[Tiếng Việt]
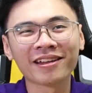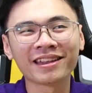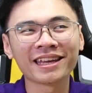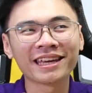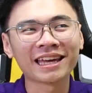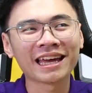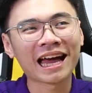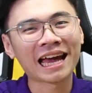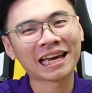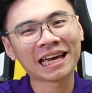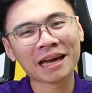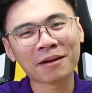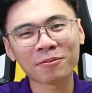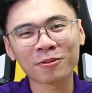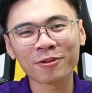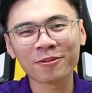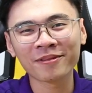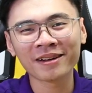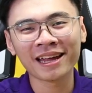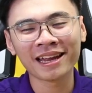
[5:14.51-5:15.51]
thì anh
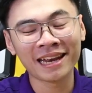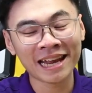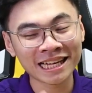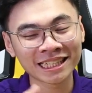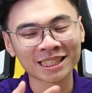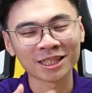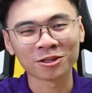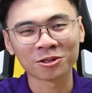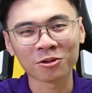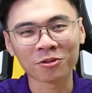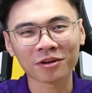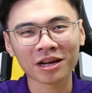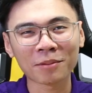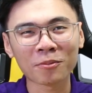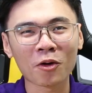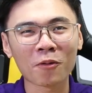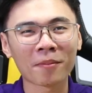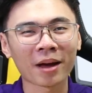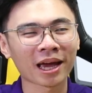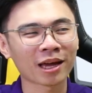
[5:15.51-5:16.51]
em cũng nên sử dụng các
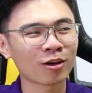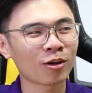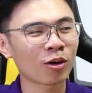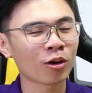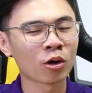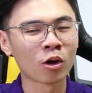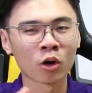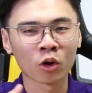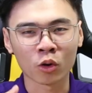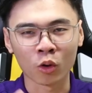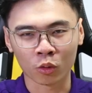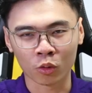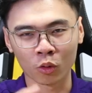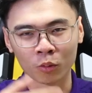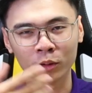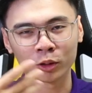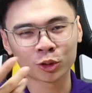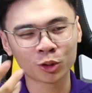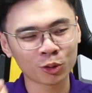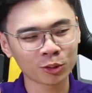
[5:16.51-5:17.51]
bộ máy nó khủng
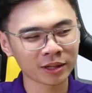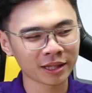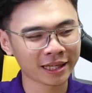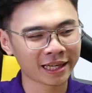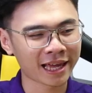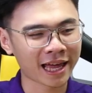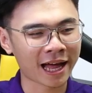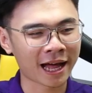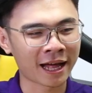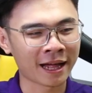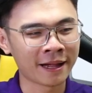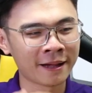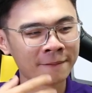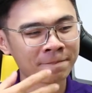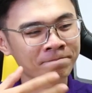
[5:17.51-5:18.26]
khủng một chút thì à,